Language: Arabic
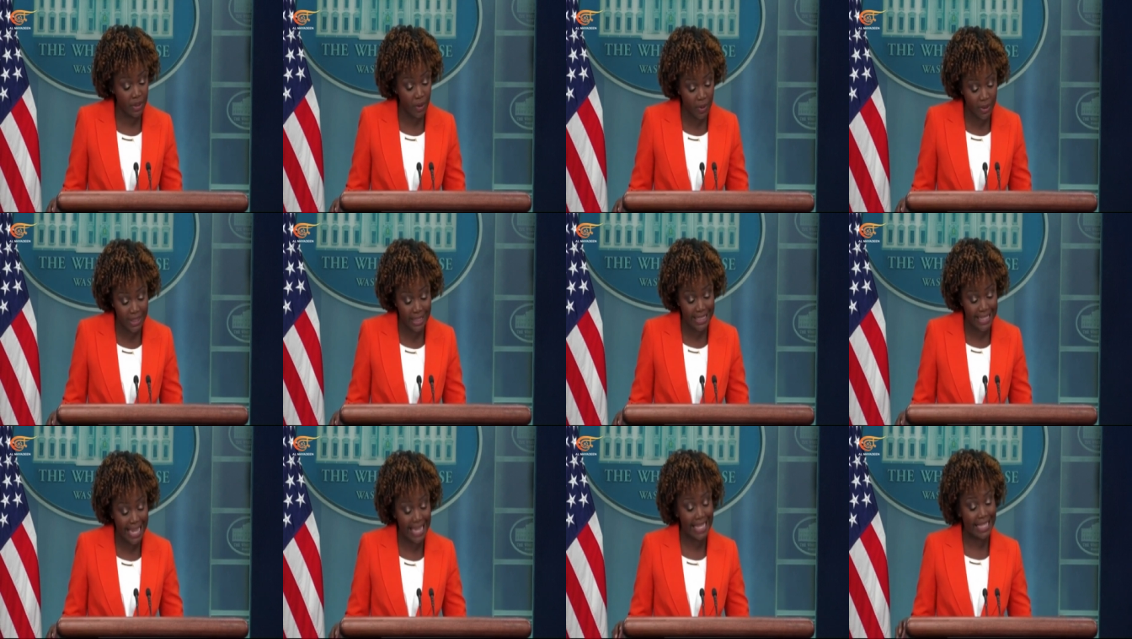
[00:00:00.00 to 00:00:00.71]

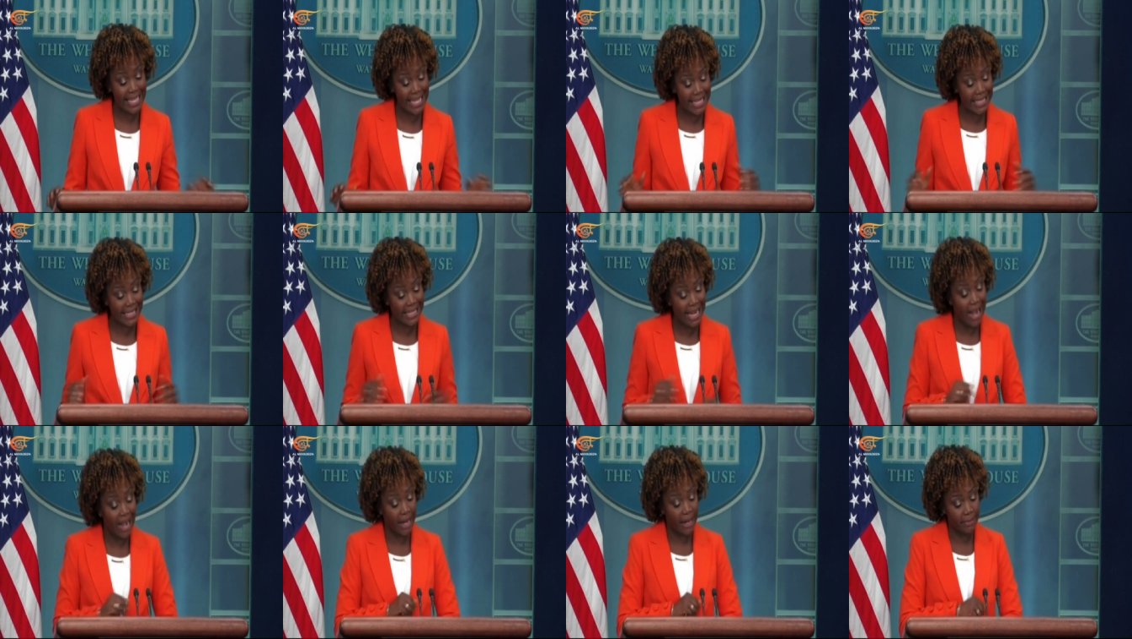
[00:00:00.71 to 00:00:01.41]
واضحا
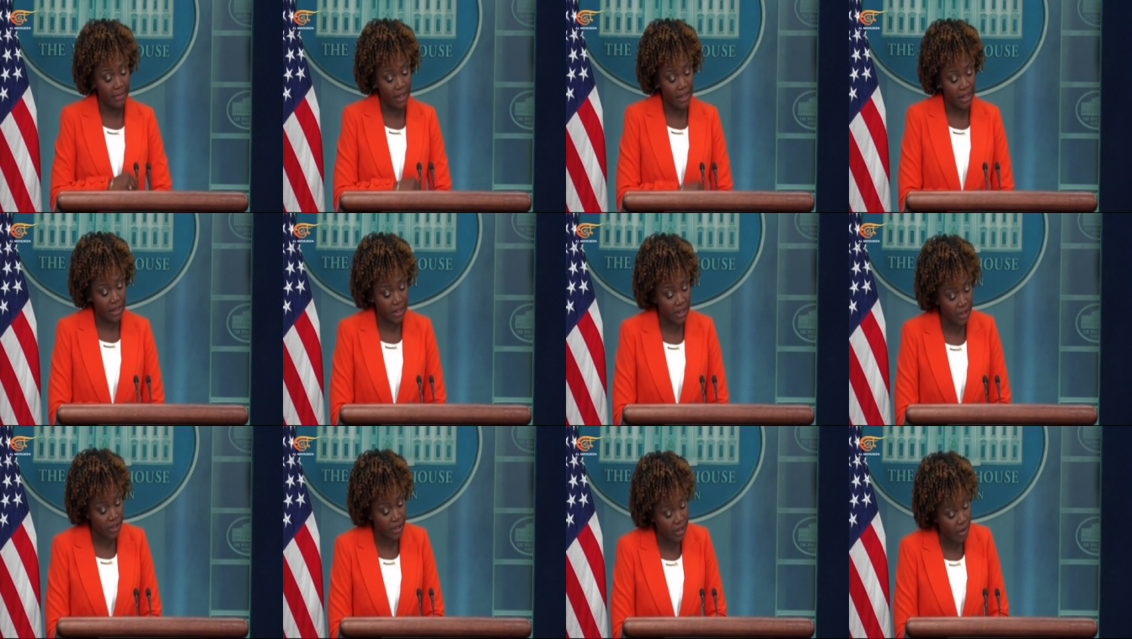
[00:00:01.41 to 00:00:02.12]
جدا بشأن
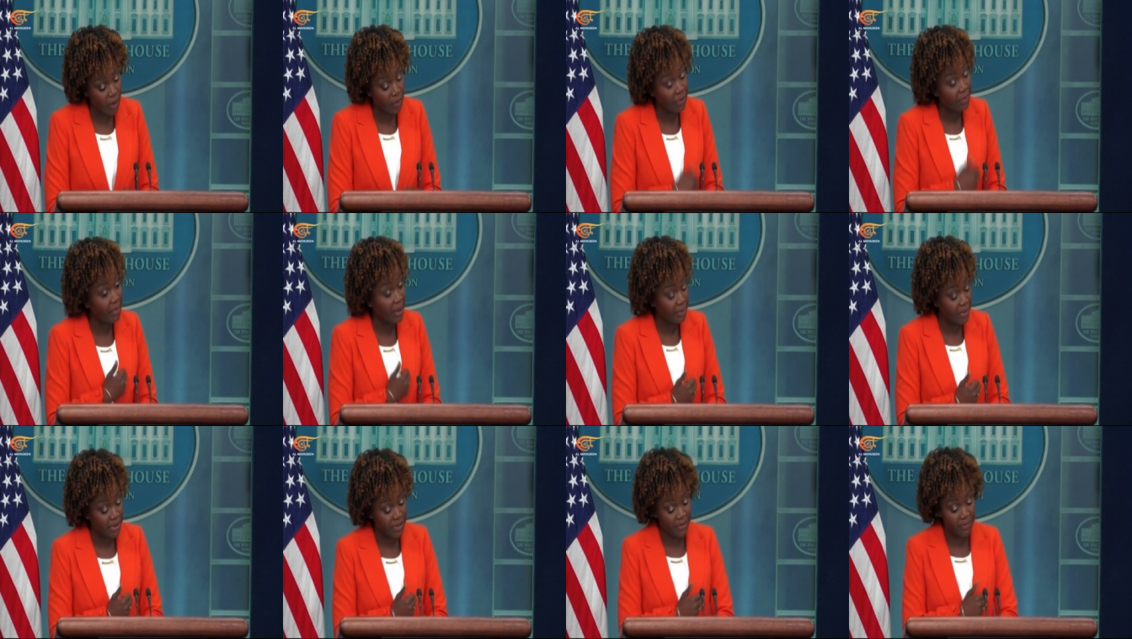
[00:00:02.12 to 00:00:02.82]
ضرورة
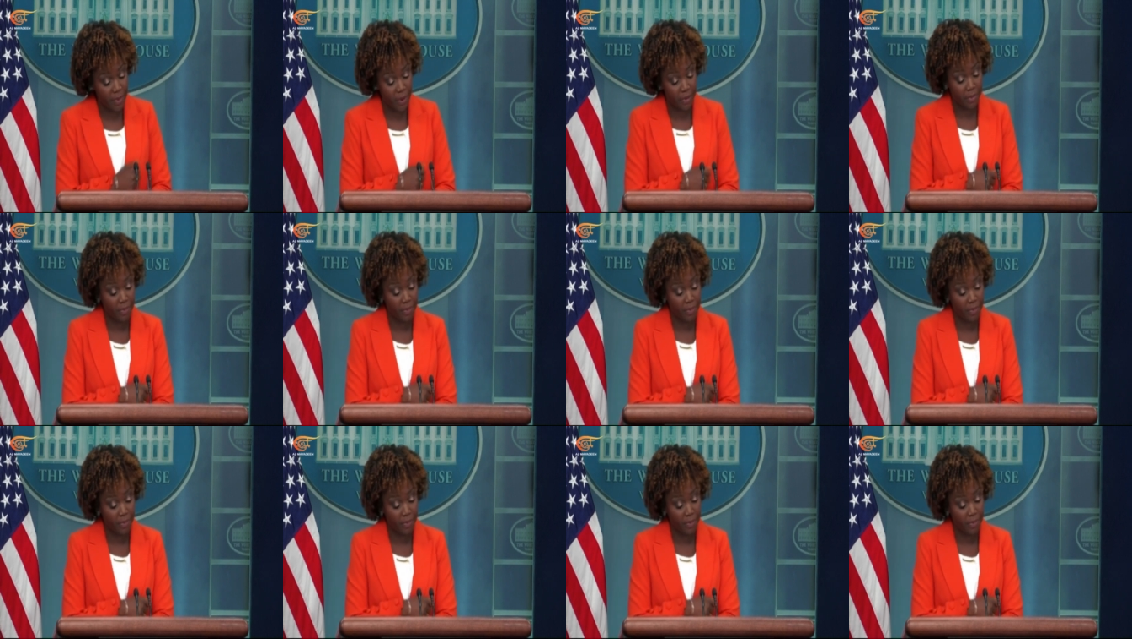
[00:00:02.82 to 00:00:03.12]
حمايتها